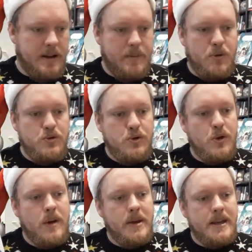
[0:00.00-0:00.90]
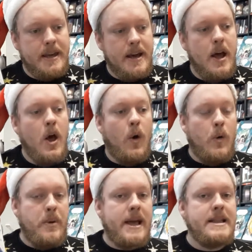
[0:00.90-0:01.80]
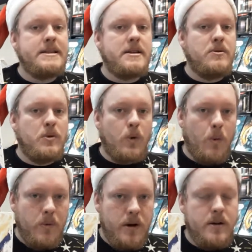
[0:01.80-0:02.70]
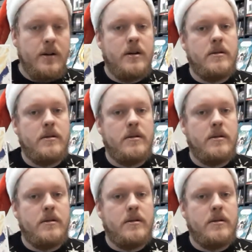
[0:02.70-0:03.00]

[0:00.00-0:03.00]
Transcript: les, producteurs américains reprennent les scènes de combat